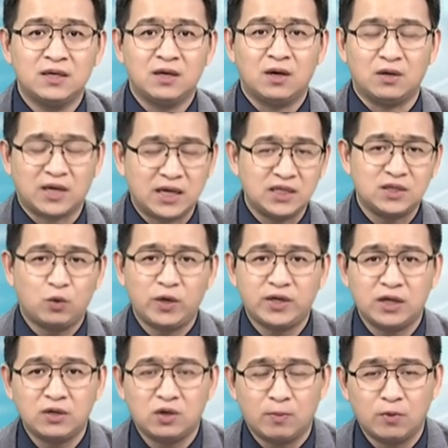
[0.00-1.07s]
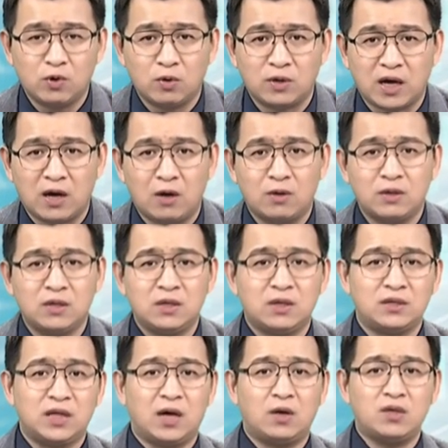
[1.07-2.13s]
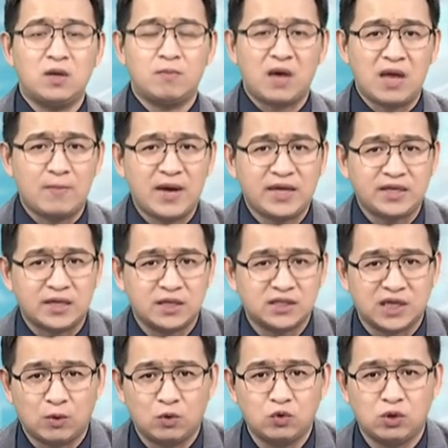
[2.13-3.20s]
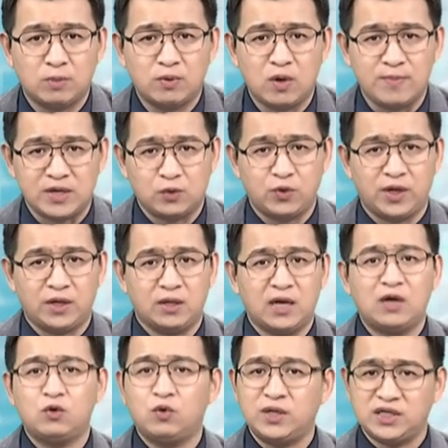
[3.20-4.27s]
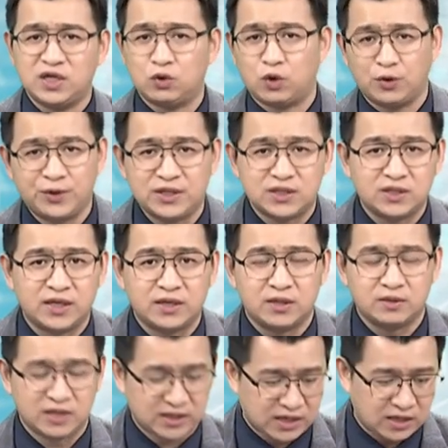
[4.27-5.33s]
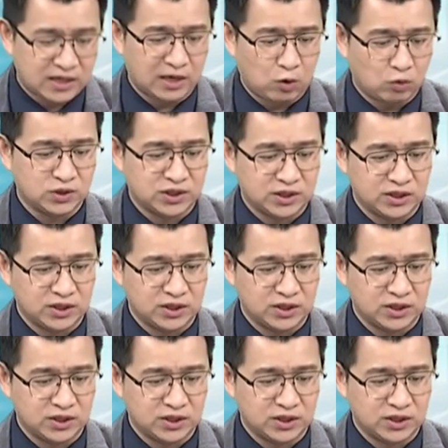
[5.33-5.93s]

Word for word: 哦，看你会跟够不够高，然后呢，买卖点的掌握度够不够敏锐啊？如果你在我团队之内呢，那当然恭喜